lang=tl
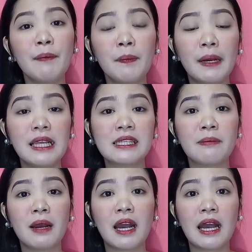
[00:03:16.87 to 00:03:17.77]
Nga po pala
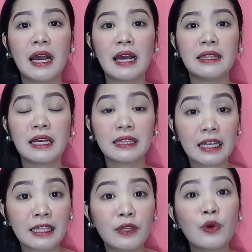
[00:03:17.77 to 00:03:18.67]
sa mga
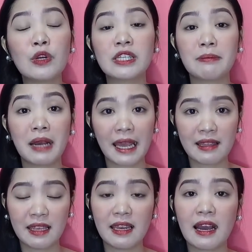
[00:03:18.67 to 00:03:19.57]
nagtatanong or sa mga
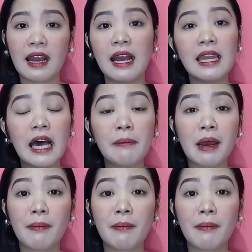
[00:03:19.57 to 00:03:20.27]
hindi nakakaalam,